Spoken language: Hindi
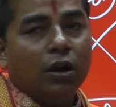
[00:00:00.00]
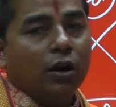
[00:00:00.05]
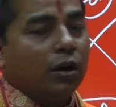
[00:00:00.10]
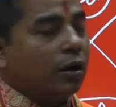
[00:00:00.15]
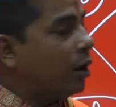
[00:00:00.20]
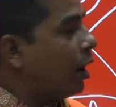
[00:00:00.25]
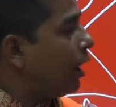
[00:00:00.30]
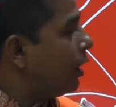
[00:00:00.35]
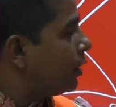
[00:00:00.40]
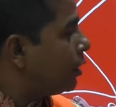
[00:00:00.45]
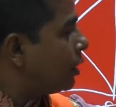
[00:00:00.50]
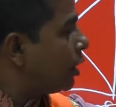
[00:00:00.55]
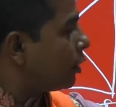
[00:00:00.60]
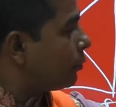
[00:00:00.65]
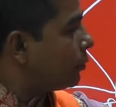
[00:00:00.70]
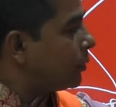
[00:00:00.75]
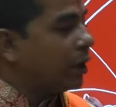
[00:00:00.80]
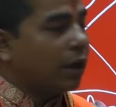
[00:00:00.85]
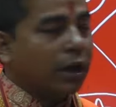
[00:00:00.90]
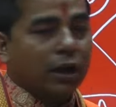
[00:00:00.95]
नाइन घर
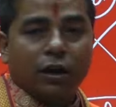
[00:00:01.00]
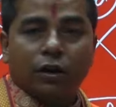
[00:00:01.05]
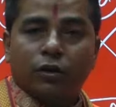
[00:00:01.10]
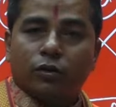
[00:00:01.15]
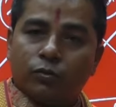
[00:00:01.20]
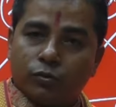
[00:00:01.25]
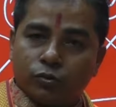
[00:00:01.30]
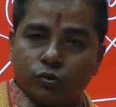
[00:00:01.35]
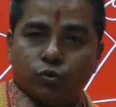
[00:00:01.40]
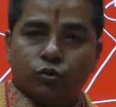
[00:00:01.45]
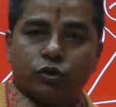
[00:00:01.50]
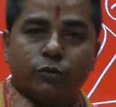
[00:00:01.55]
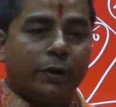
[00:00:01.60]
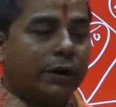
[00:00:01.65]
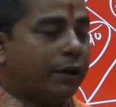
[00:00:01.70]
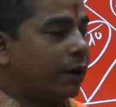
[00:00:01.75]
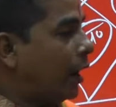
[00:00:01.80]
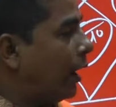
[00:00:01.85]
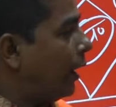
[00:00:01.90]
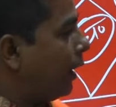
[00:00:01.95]
में अगर सूर्य
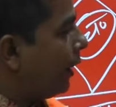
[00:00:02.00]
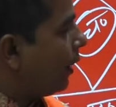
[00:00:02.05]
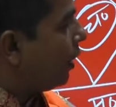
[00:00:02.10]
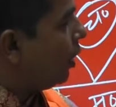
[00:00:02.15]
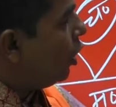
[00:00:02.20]
बैठा है